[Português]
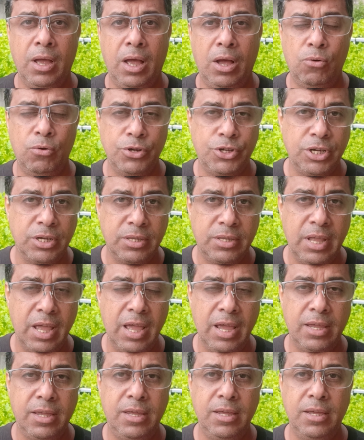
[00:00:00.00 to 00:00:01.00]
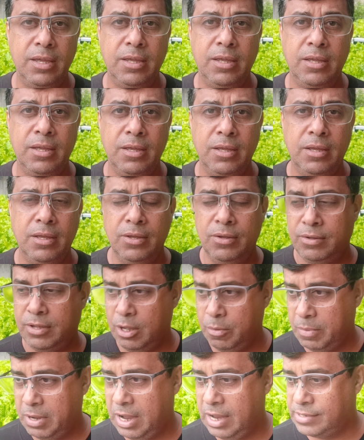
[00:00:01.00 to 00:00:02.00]
a Ocean Tech, o
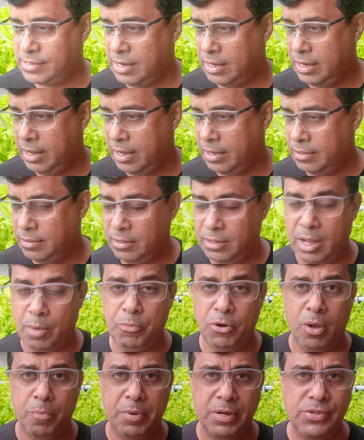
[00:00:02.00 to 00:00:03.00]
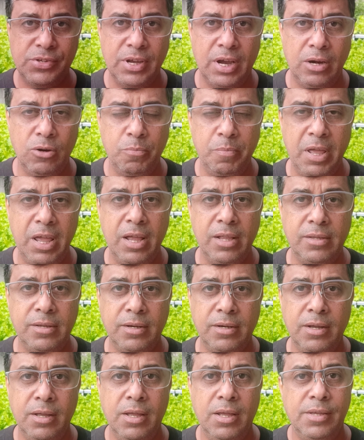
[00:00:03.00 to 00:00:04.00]
que mais, galera? A própria Sarlo
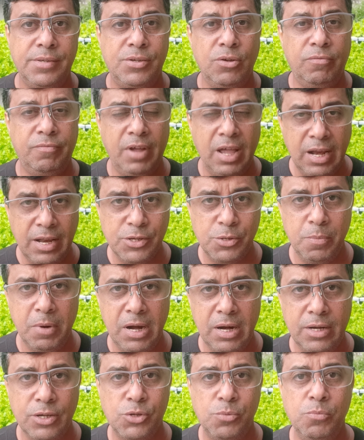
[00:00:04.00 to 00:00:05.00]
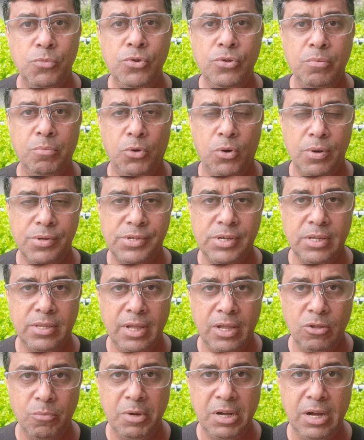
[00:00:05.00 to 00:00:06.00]
Better. São várias marcas muito boas que
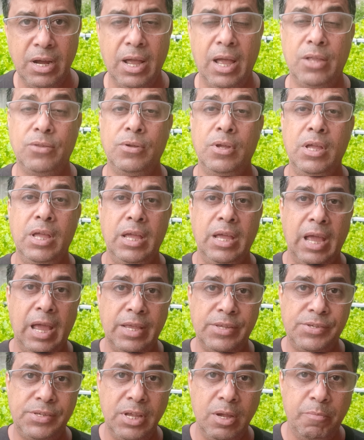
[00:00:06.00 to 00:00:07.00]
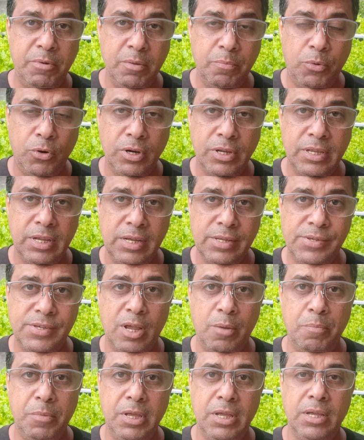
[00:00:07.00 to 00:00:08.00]
tem no mercado. É sempre importante
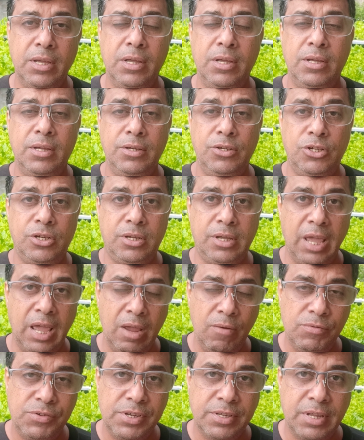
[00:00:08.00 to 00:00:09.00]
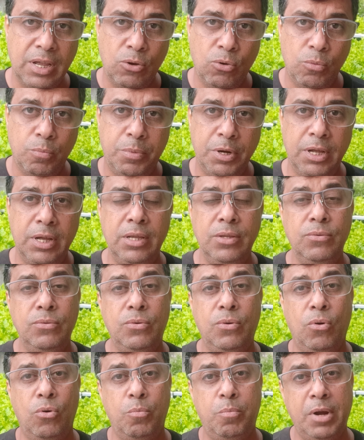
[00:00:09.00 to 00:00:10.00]
saber de quem você está comprando,
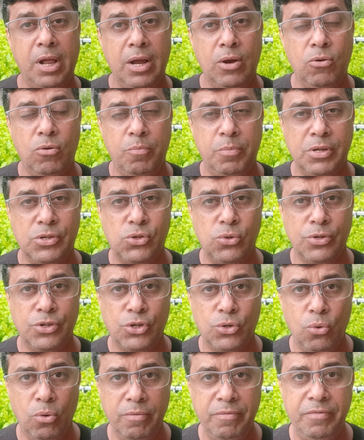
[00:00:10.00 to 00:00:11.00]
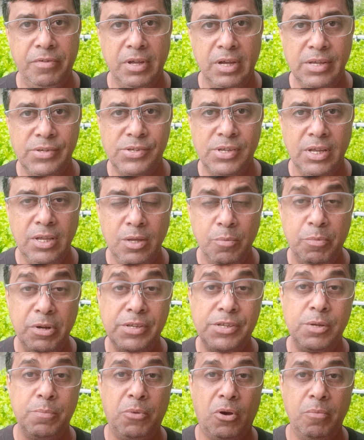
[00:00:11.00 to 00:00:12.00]
comprar com pessoas de confiança e
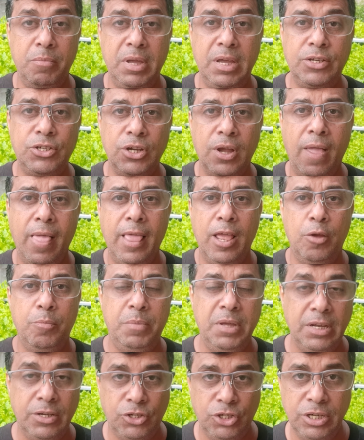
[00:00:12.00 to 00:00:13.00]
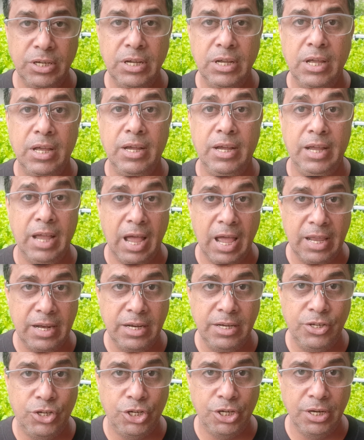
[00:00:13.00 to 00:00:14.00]
principalmente pedir
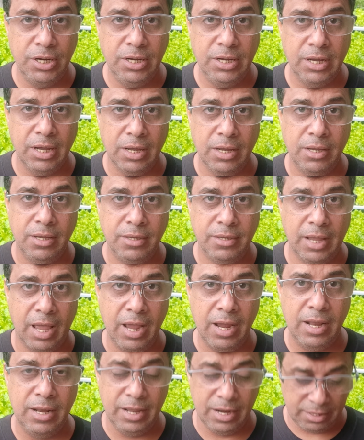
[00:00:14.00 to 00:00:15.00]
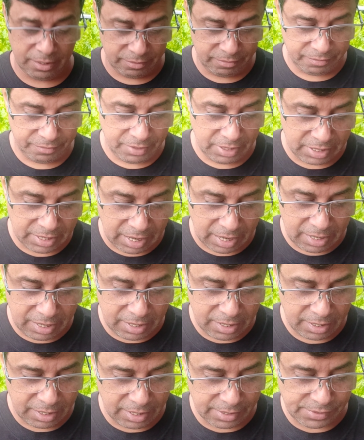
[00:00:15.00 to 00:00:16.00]
garantia, tá, galera? Fica
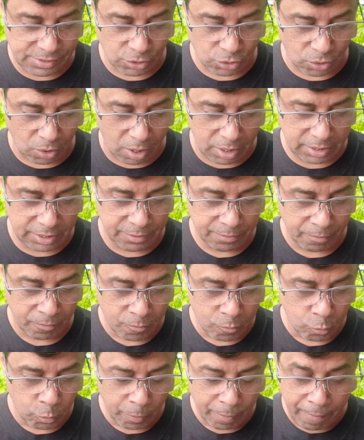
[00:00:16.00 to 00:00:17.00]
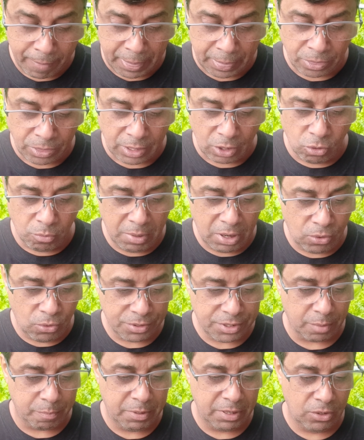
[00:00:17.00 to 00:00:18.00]
aí esse toque. Uma
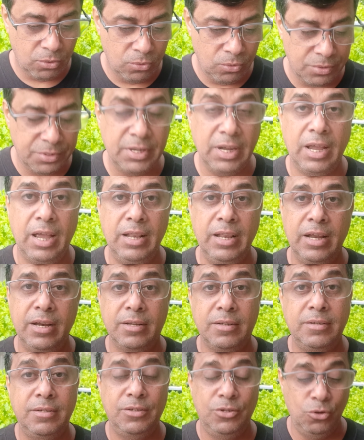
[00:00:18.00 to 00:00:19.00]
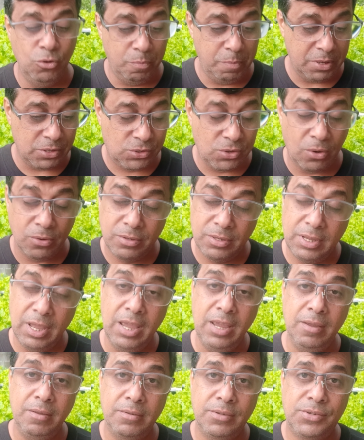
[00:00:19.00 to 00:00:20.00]
outra pergunta, galera, que o pessoal
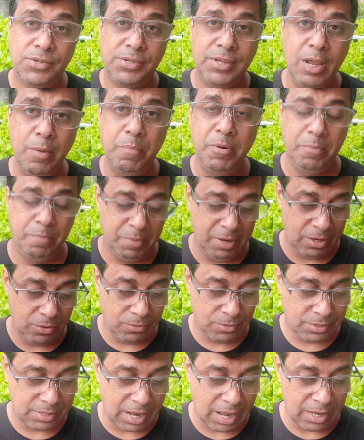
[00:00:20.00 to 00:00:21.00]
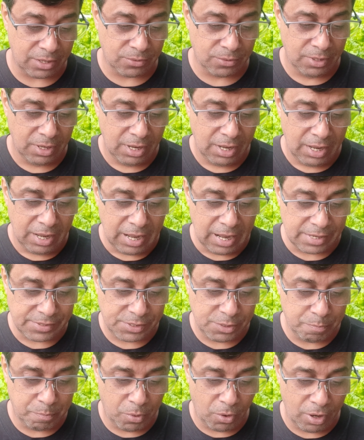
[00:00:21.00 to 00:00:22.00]
tem sempre perguntado é
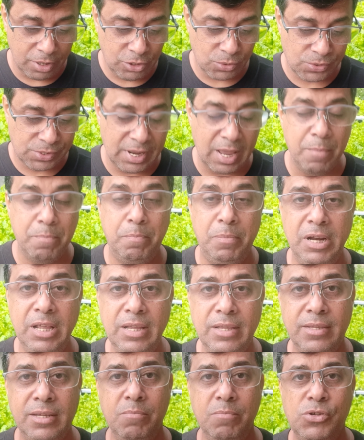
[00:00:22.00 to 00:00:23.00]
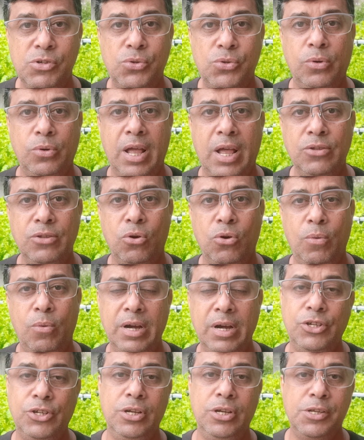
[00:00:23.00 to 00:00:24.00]
se pode usar brita misturado
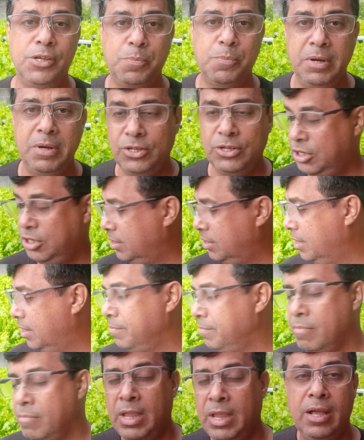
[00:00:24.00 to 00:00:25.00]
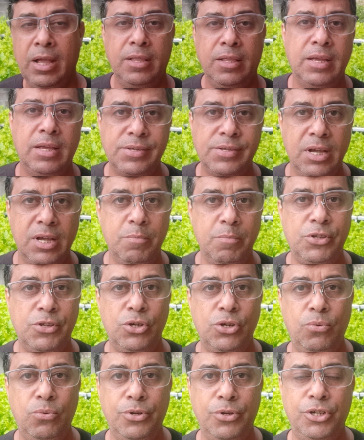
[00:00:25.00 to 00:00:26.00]
com argila expandida nas
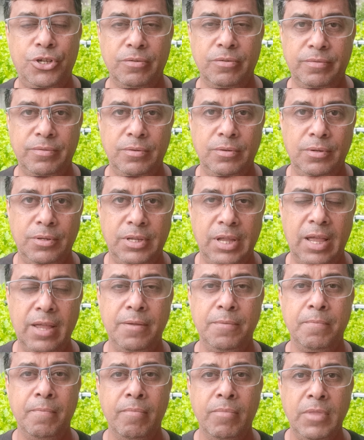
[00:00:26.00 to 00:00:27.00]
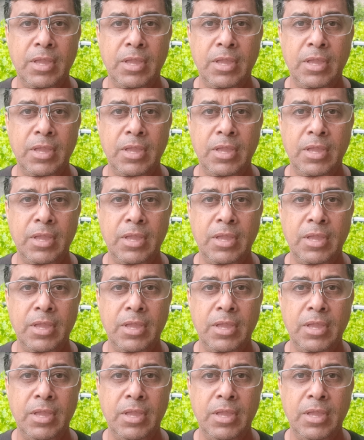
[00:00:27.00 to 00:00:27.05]
camas de cultivo, tá?